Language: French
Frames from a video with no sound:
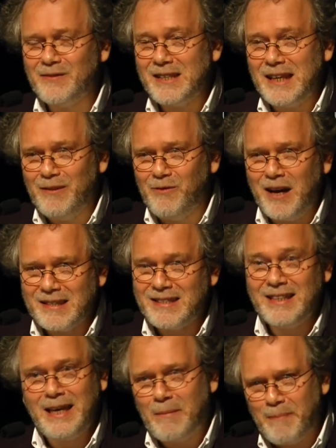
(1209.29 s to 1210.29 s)
vous allez voir,
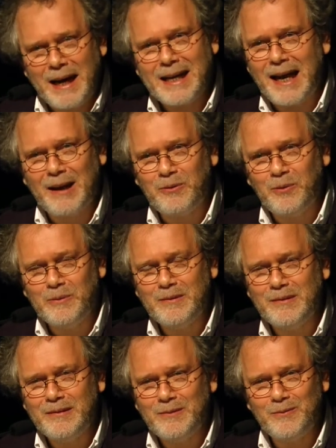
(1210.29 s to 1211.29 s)
s'il n'y a pas le carton,
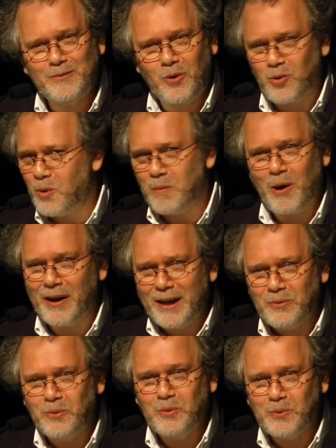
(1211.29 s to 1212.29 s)
on ne comprend
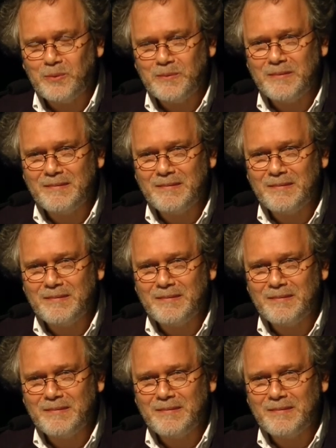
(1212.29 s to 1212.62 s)
rien du tout.